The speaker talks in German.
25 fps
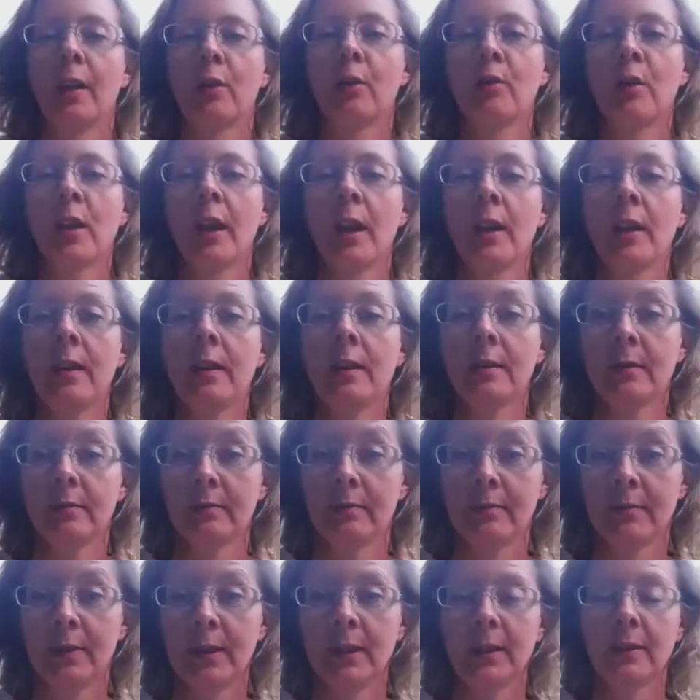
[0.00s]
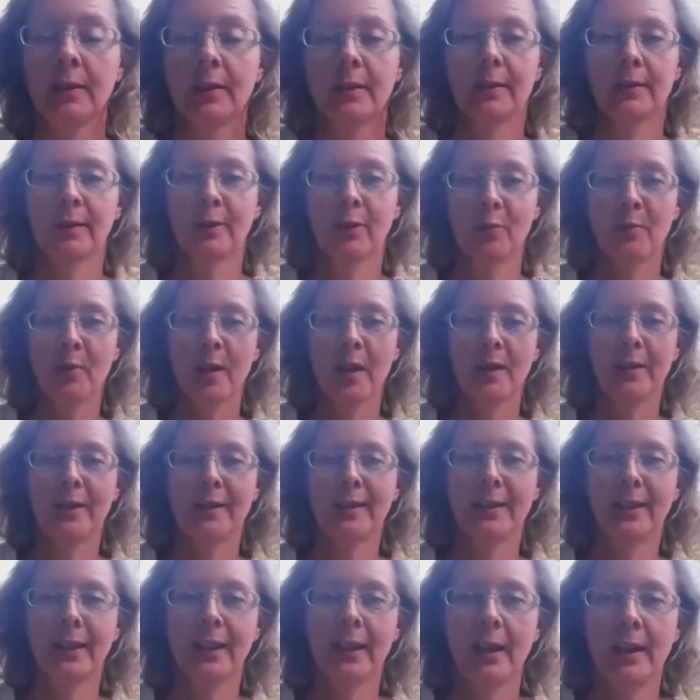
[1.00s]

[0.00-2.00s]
okay, hier ist nochmal die